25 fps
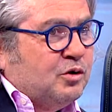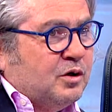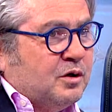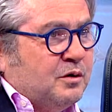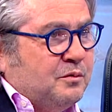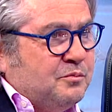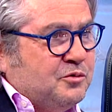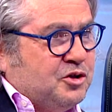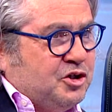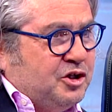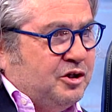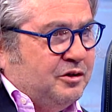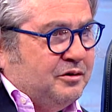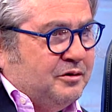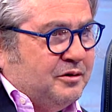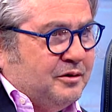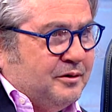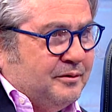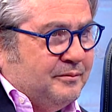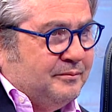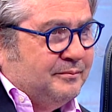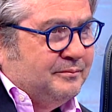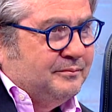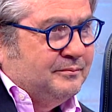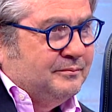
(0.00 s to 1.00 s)
görevim
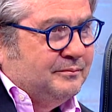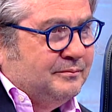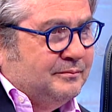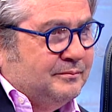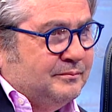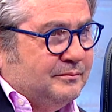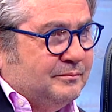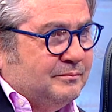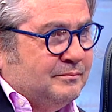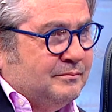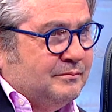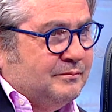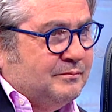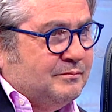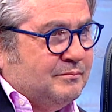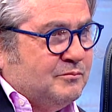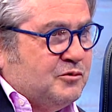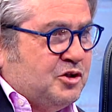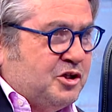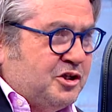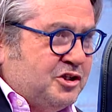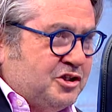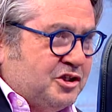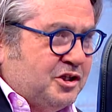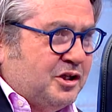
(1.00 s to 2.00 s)
Çin'di. Aa.
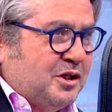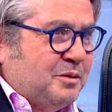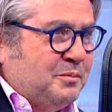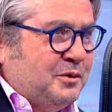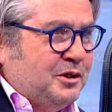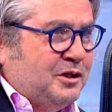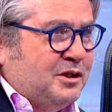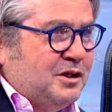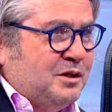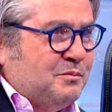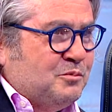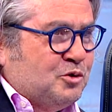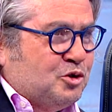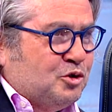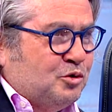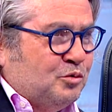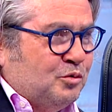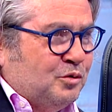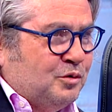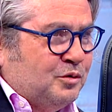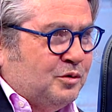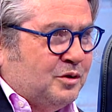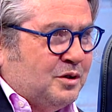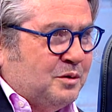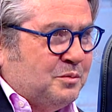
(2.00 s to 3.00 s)
Çince de bildiğim için
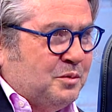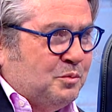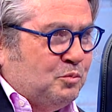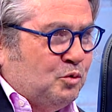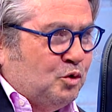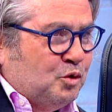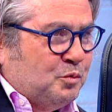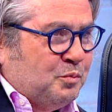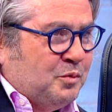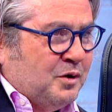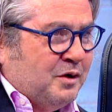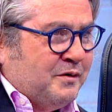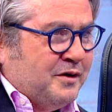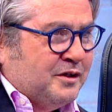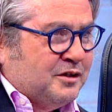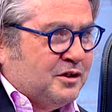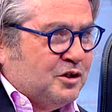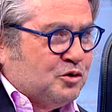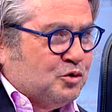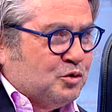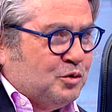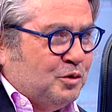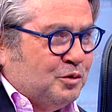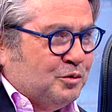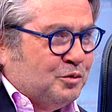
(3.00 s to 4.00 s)
evet. o tabii büyük bir
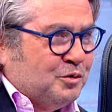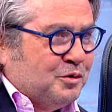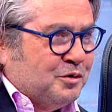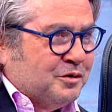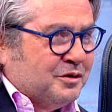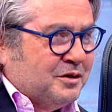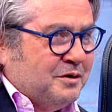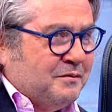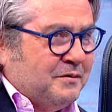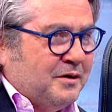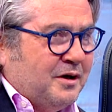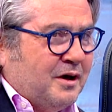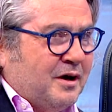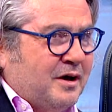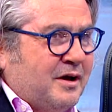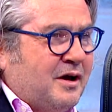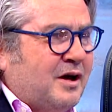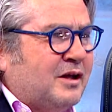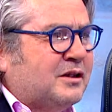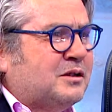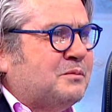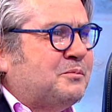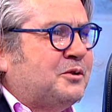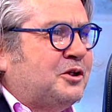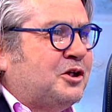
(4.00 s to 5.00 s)
avantaj oldu orada ve
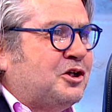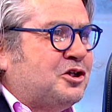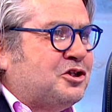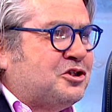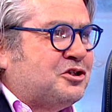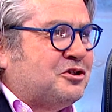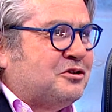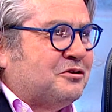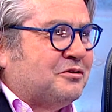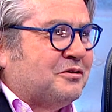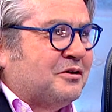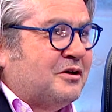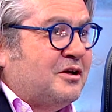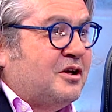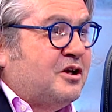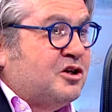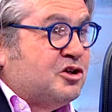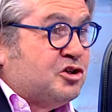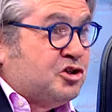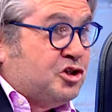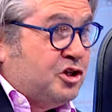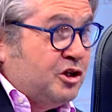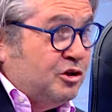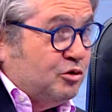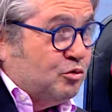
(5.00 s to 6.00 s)
hayatımı değiştirdi.
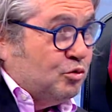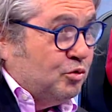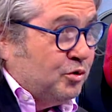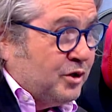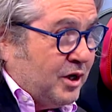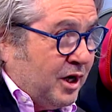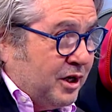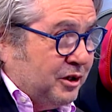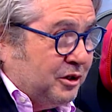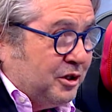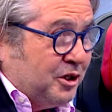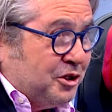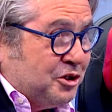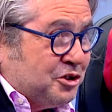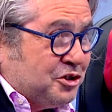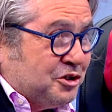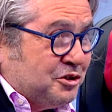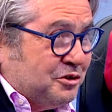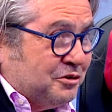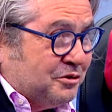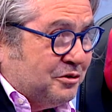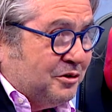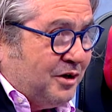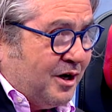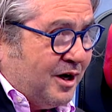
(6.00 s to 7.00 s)
Çin dünyayı
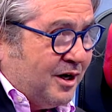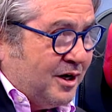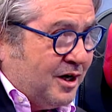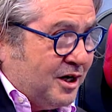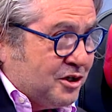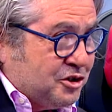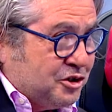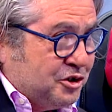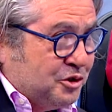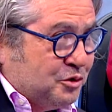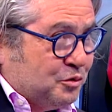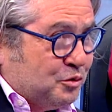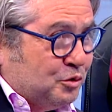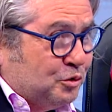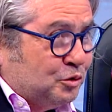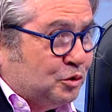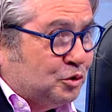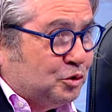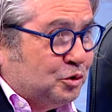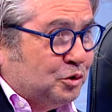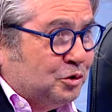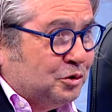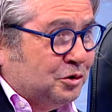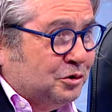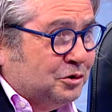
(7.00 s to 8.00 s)
değiştirdi. Hala Çin'i
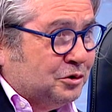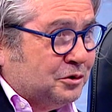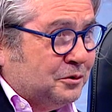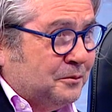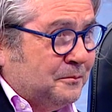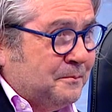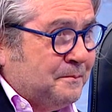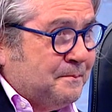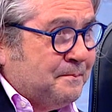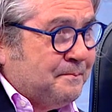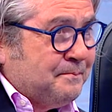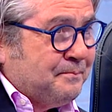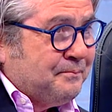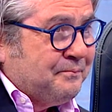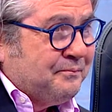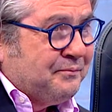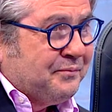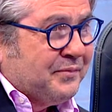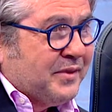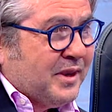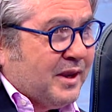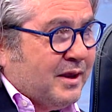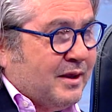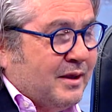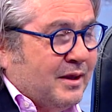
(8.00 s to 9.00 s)
konuşuyoruz. Sene
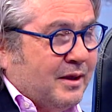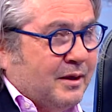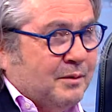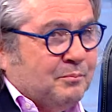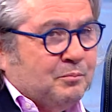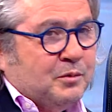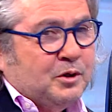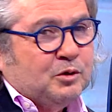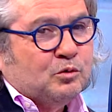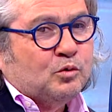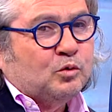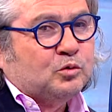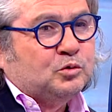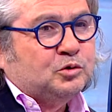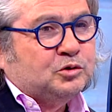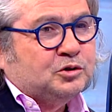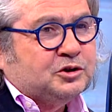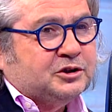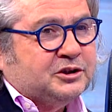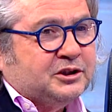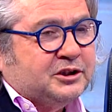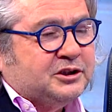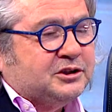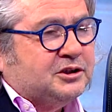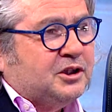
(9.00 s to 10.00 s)
kaçtı?
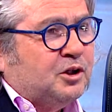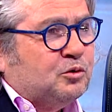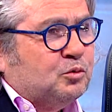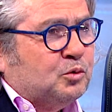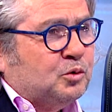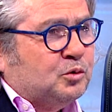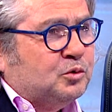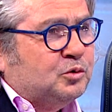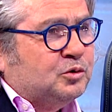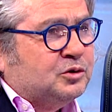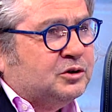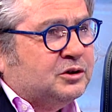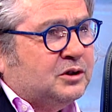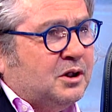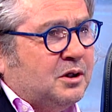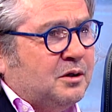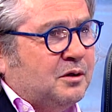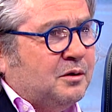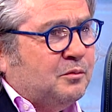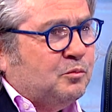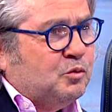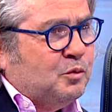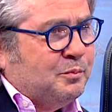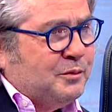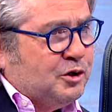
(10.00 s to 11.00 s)

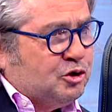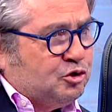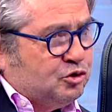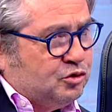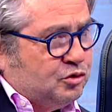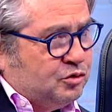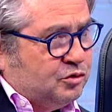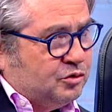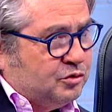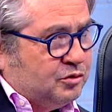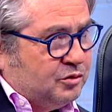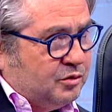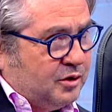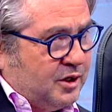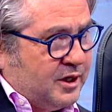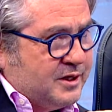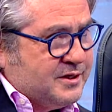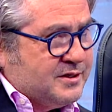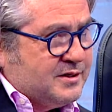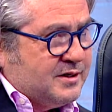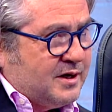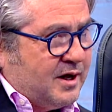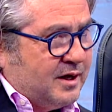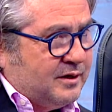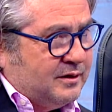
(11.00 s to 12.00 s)
1989'da e, bu meşhur
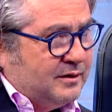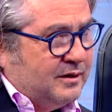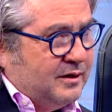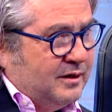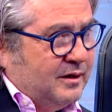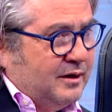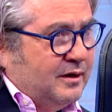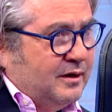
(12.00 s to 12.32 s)
Haziran